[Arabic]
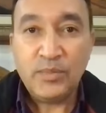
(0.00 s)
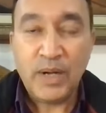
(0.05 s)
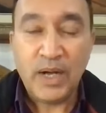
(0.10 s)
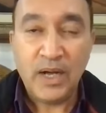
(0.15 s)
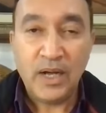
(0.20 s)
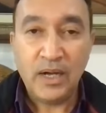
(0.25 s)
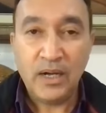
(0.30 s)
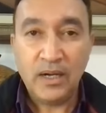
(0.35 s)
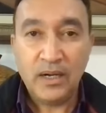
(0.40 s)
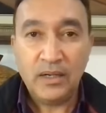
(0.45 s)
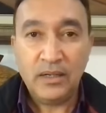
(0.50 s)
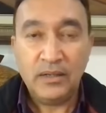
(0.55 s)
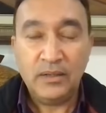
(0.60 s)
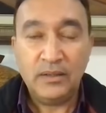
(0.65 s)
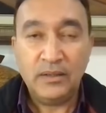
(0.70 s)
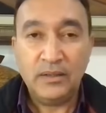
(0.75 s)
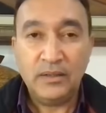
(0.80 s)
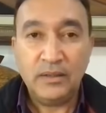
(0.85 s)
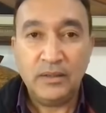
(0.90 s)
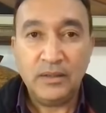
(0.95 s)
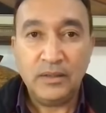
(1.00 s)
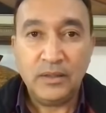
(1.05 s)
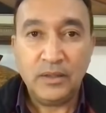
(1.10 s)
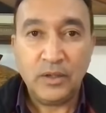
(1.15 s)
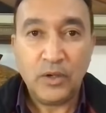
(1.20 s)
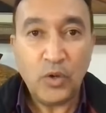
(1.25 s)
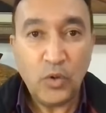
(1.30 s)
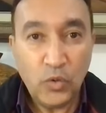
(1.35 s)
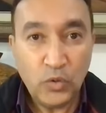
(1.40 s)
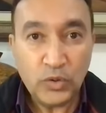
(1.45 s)
مع
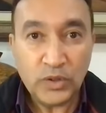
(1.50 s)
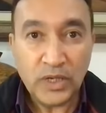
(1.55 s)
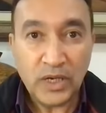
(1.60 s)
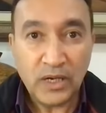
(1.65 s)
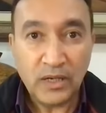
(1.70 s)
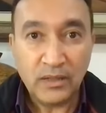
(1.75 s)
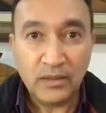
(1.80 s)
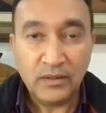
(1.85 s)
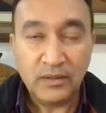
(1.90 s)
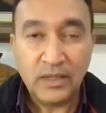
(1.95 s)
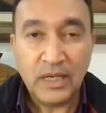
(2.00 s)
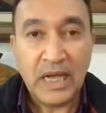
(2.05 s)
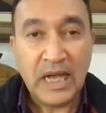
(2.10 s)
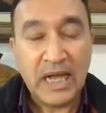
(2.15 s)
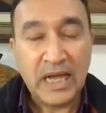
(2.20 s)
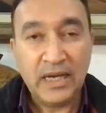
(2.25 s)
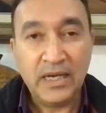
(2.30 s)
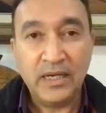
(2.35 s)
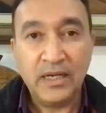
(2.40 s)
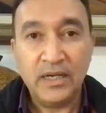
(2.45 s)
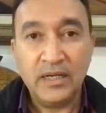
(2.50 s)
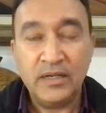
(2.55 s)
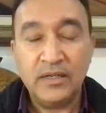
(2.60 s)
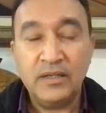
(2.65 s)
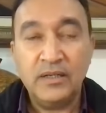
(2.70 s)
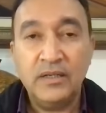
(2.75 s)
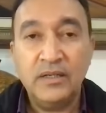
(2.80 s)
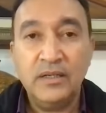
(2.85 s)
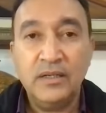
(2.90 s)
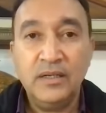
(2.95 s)
خوتها حاليا
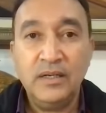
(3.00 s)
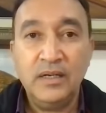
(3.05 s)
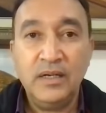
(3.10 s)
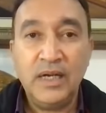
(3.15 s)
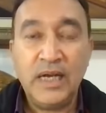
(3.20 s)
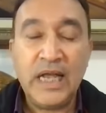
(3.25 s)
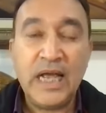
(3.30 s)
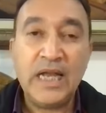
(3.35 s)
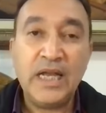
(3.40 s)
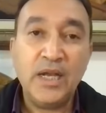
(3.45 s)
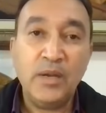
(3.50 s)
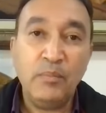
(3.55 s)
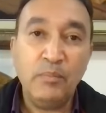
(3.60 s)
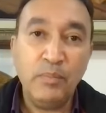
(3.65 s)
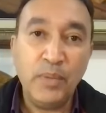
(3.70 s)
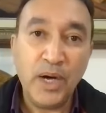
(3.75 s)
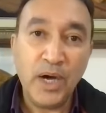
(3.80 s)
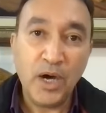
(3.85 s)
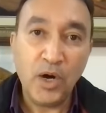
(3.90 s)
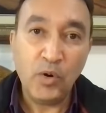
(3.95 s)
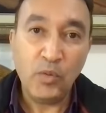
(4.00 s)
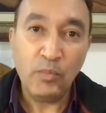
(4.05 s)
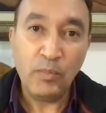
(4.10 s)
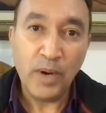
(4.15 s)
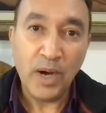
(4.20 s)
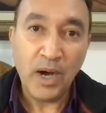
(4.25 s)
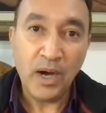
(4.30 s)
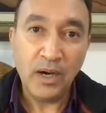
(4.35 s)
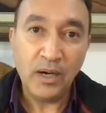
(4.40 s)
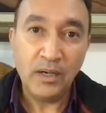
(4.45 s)
لان باها
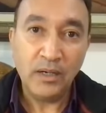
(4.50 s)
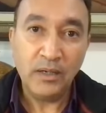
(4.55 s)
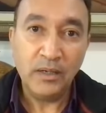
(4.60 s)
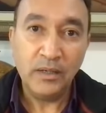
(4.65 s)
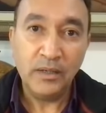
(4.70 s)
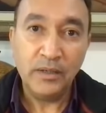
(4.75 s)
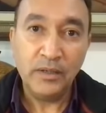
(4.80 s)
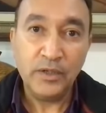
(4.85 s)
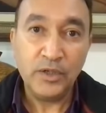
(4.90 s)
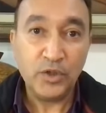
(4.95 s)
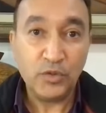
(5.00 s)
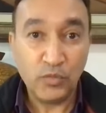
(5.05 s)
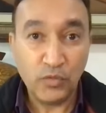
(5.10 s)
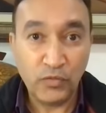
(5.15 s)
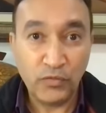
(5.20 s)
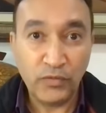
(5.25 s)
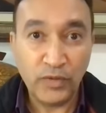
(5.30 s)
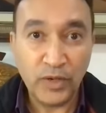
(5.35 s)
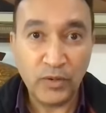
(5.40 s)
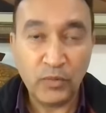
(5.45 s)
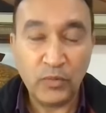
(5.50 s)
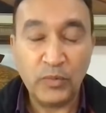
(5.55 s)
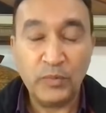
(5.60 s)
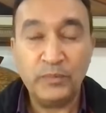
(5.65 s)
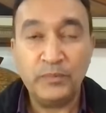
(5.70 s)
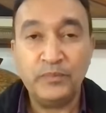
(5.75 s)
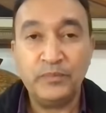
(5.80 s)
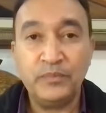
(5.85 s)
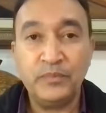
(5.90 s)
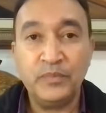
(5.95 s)
وامها توفاو
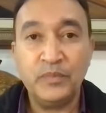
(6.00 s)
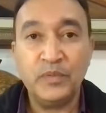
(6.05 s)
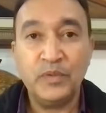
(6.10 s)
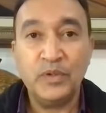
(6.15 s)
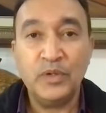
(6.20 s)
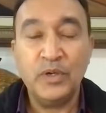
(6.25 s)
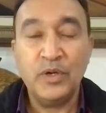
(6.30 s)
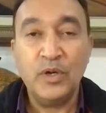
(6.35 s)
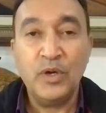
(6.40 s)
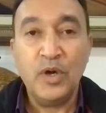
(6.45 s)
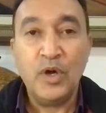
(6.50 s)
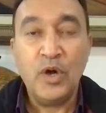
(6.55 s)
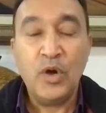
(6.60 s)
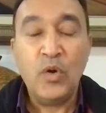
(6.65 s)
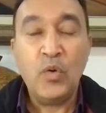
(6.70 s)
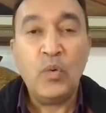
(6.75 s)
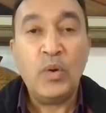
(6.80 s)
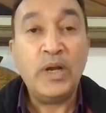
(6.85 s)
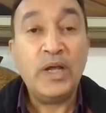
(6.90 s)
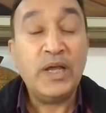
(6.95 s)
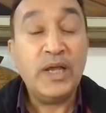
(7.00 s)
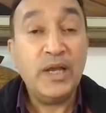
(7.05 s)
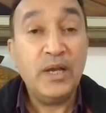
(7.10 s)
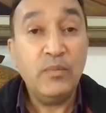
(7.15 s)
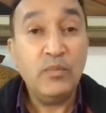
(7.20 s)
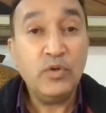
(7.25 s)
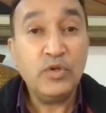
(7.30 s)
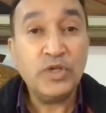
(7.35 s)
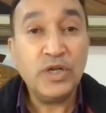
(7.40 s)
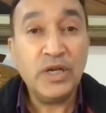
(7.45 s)
ولكن
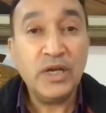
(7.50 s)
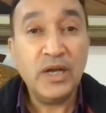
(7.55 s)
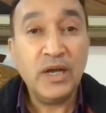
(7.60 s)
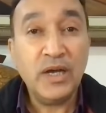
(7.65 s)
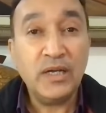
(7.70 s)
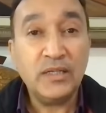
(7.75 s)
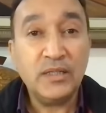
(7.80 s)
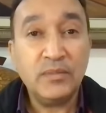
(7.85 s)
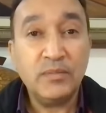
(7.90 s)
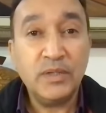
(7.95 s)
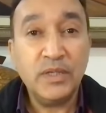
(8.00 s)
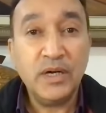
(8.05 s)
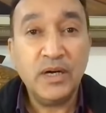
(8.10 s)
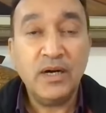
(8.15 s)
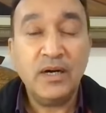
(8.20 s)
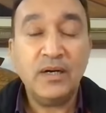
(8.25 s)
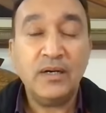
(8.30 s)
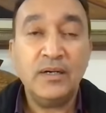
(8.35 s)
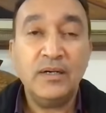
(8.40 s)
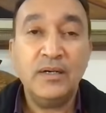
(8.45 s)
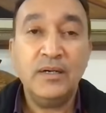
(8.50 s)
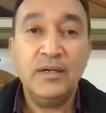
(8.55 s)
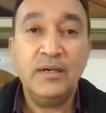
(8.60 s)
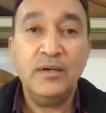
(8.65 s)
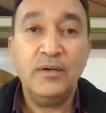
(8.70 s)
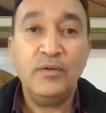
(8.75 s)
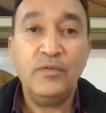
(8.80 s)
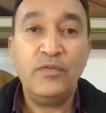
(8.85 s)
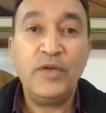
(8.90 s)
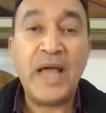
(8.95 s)
المشكله غتبدا
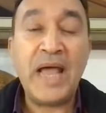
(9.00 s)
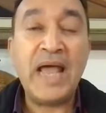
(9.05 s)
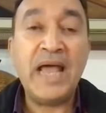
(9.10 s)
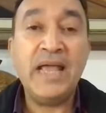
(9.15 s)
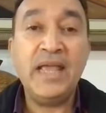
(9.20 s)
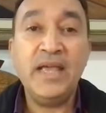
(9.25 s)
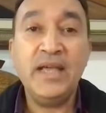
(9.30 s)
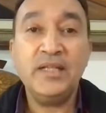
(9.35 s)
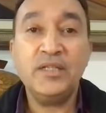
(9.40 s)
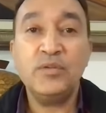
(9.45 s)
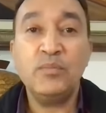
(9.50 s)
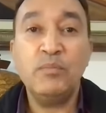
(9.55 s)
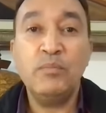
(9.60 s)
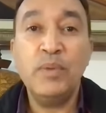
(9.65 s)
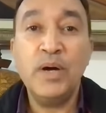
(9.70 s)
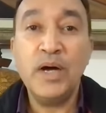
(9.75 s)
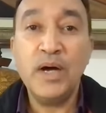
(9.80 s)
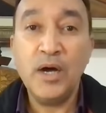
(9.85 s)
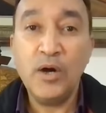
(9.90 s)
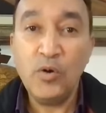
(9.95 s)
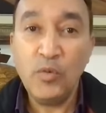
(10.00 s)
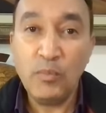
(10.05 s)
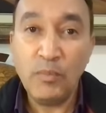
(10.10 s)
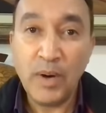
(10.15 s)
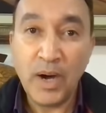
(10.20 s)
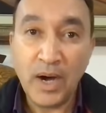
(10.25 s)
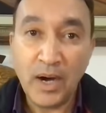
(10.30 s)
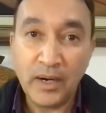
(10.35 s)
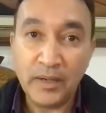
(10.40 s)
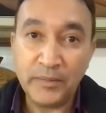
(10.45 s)
في حياه باها
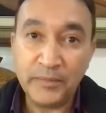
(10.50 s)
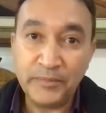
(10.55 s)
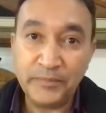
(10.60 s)
وامها